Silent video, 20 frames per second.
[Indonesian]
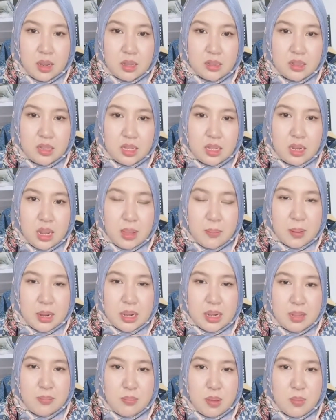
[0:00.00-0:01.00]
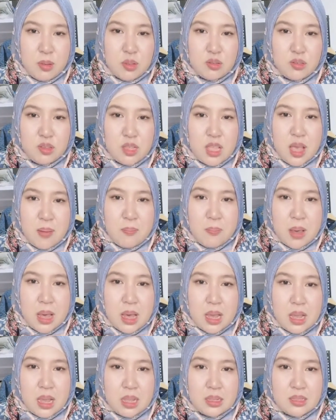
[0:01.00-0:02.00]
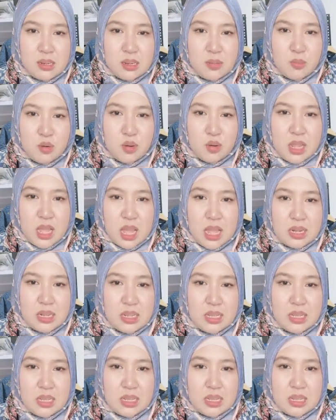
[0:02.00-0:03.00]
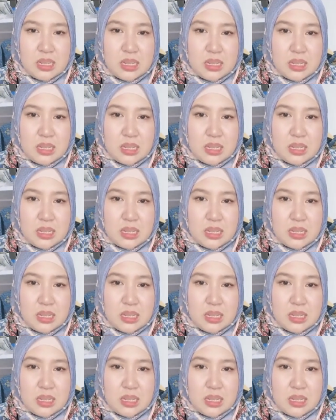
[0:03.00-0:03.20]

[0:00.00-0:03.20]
Etnik 85 maksudnya apa Kak Sri Mulyani?